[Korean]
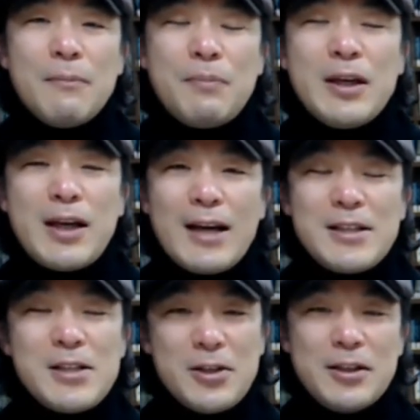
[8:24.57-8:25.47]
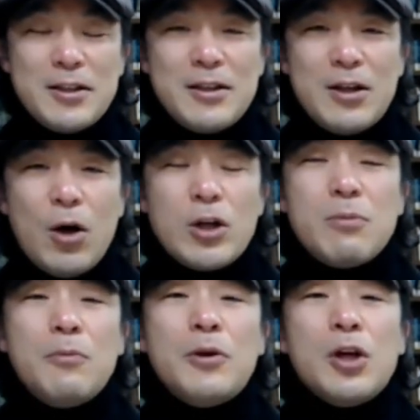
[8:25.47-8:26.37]
비가시적인 어찌
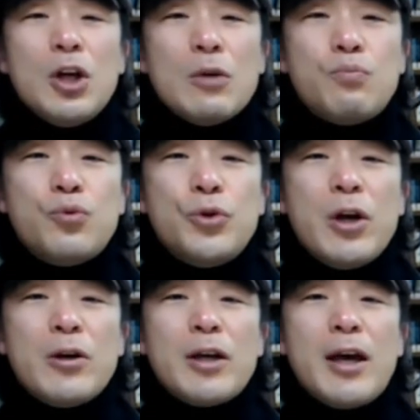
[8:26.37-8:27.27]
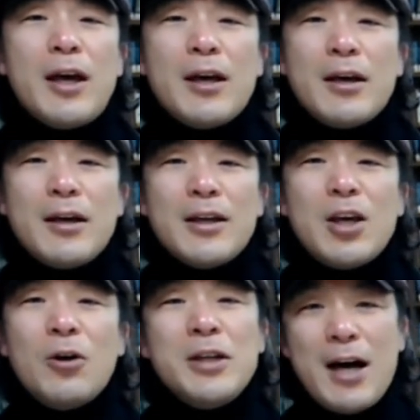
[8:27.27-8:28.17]
보면 무형의
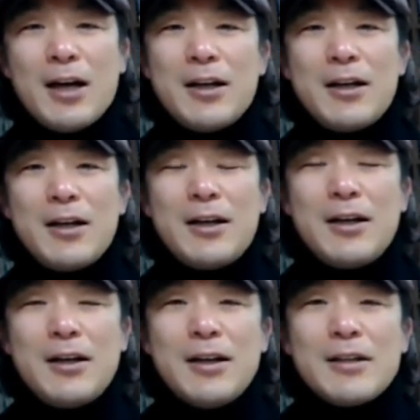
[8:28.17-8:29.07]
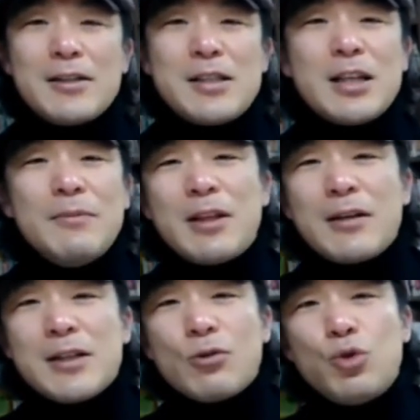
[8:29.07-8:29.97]
역량 지금은
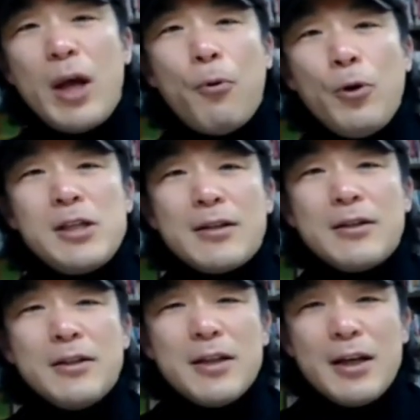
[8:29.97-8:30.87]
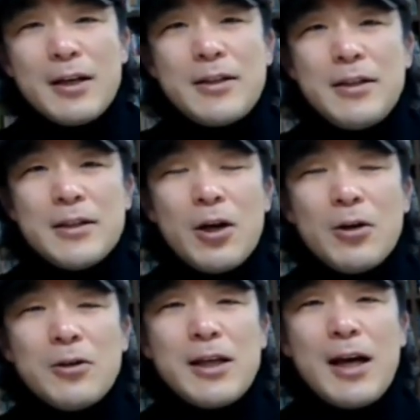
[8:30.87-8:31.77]
당장 눈에 보이지 않는 그
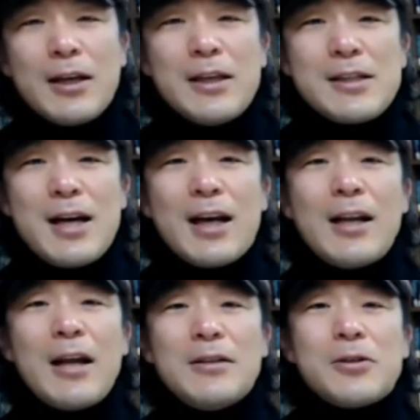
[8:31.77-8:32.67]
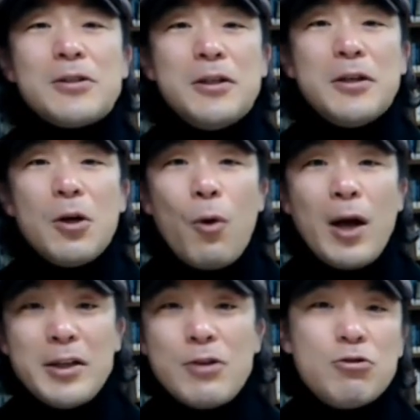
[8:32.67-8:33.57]
역량이 자라나는 것을
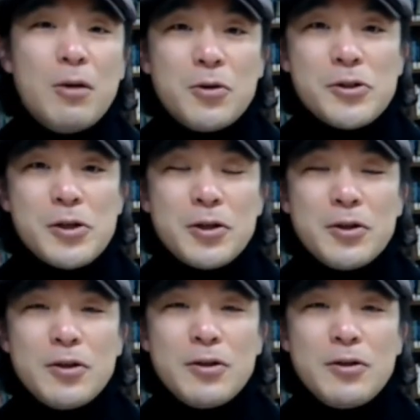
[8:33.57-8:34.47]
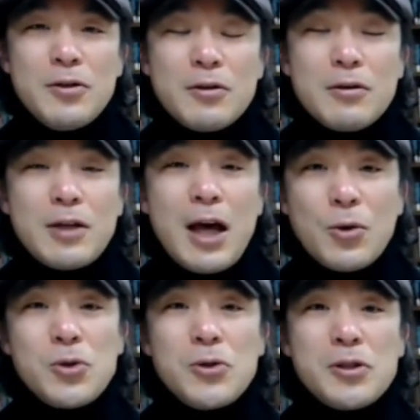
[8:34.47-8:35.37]
확인할 수가 없는 거죠. 그런
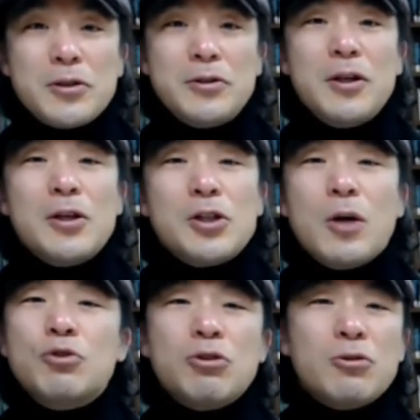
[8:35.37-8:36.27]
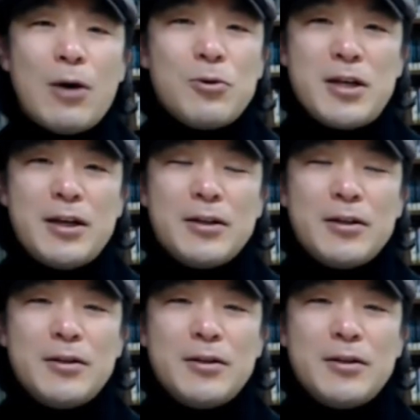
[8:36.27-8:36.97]
학교 성적은 점수로 나오잖아요.